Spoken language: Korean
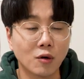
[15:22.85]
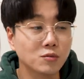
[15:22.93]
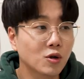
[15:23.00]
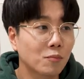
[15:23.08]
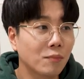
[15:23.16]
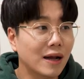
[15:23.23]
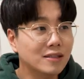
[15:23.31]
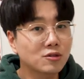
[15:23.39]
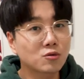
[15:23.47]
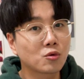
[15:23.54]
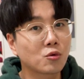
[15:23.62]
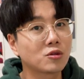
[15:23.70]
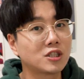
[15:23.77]
엄청 빠른
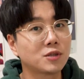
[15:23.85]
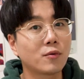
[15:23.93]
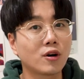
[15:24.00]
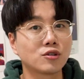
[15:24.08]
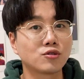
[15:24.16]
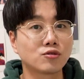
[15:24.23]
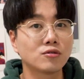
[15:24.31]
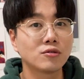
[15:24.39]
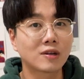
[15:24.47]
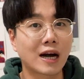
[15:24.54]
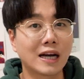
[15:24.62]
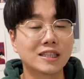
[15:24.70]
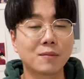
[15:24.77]
속도로
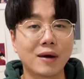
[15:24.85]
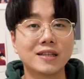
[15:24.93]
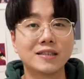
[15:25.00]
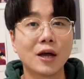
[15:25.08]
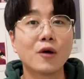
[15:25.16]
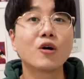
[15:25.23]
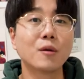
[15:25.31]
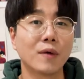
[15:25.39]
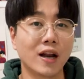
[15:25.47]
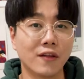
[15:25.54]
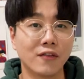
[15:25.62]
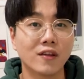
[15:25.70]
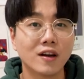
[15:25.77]
찝어가지고 가장 많이 사용할
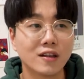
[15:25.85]
만한